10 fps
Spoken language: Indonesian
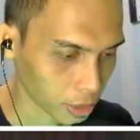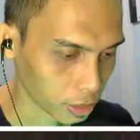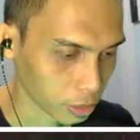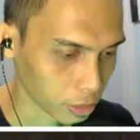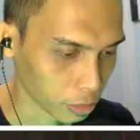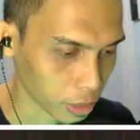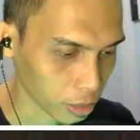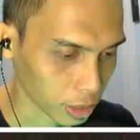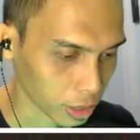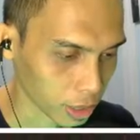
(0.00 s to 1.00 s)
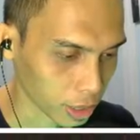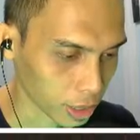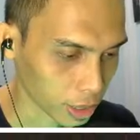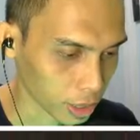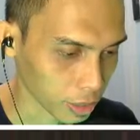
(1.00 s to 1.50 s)
aduh belok ke
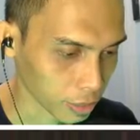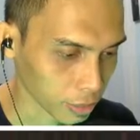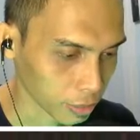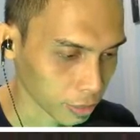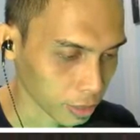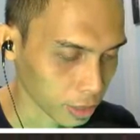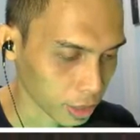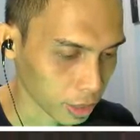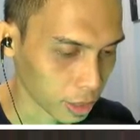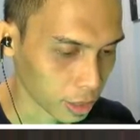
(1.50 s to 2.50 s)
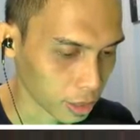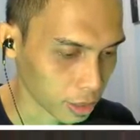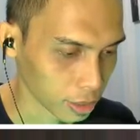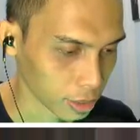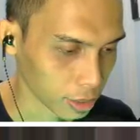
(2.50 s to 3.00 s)
kiri ya
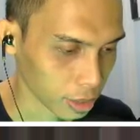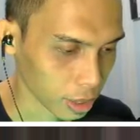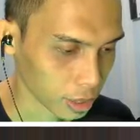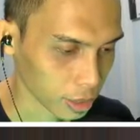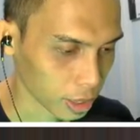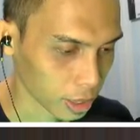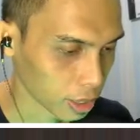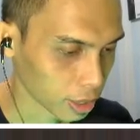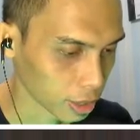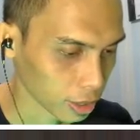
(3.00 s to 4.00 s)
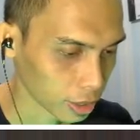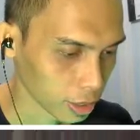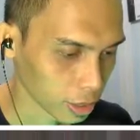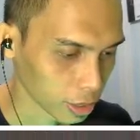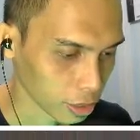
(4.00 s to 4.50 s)
aduh anjir
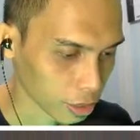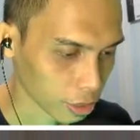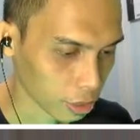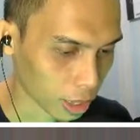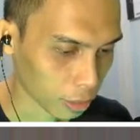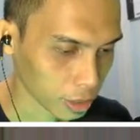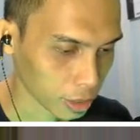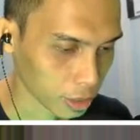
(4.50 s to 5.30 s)
susah amat